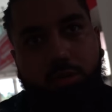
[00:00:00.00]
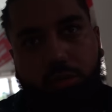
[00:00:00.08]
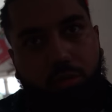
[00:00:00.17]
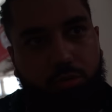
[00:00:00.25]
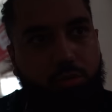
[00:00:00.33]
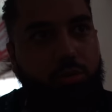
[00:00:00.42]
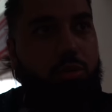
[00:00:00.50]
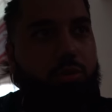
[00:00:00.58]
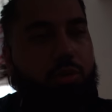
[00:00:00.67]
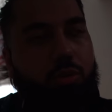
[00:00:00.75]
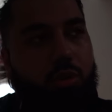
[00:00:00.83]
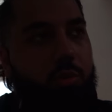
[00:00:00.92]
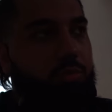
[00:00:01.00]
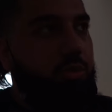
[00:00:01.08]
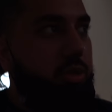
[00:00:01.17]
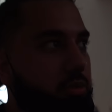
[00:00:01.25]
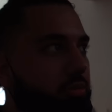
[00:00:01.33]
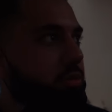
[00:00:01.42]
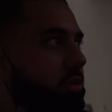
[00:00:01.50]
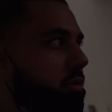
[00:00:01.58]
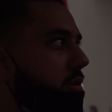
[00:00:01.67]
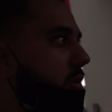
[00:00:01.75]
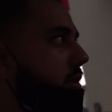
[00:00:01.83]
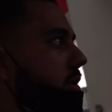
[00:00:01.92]
à l'intérieur de la Turquie, on aura plus de réseau, tu vois.
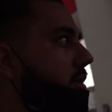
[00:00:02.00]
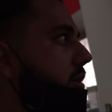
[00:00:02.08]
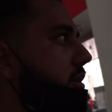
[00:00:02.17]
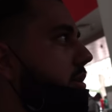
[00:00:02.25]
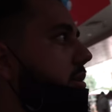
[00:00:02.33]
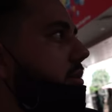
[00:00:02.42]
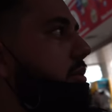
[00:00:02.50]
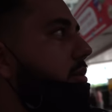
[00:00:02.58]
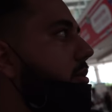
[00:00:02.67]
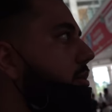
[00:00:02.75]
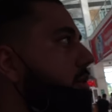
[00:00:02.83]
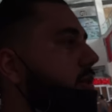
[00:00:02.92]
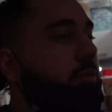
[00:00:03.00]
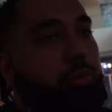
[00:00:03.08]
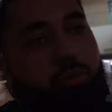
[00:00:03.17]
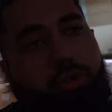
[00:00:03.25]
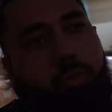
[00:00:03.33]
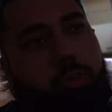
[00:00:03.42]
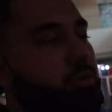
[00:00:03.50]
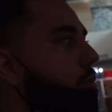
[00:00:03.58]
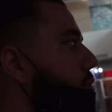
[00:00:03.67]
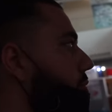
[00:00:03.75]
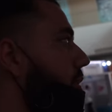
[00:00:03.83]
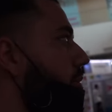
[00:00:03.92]
C'est pour le GPS
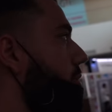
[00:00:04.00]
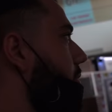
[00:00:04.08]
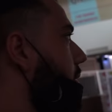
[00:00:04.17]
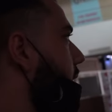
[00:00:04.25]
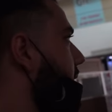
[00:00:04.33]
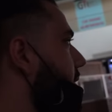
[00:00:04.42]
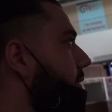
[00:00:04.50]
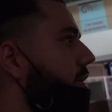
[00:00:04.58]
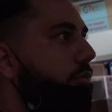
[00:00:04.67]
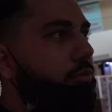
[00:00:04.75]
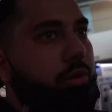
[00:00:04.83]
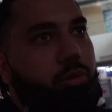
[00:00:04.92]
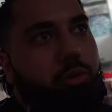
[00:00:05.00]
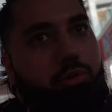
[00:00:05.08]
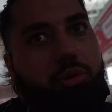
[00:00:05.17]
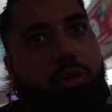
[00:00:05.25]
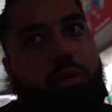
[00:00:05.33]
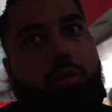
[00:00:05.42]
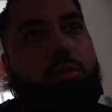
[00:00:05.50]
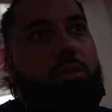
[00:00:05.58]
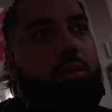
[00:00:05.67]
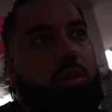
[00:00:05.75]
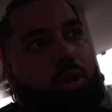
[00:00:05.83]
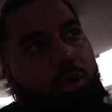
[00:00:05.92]
surtout, mais bon, ça va. Une fois qu'on est en Turquie, euh,
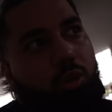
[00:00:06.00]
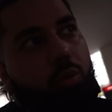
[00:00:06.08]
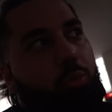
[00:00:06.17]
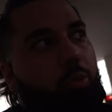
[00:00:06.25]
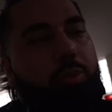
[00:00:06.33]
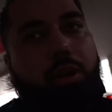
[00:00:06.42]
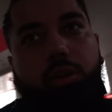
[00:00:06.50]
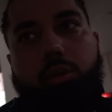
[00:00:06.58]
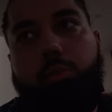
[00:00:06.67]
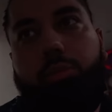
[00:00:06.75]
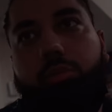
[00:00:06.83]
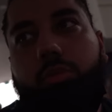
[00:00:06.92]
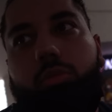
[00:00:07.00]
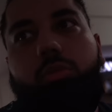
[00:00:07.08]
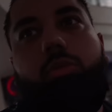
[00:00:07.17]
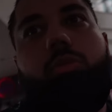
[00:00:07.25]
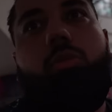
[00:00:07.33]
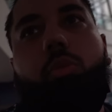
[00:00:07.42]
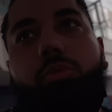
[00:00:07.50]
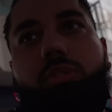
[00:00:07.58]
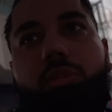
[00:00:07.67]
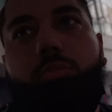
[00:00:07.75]
on peut parler, on peut, on peut se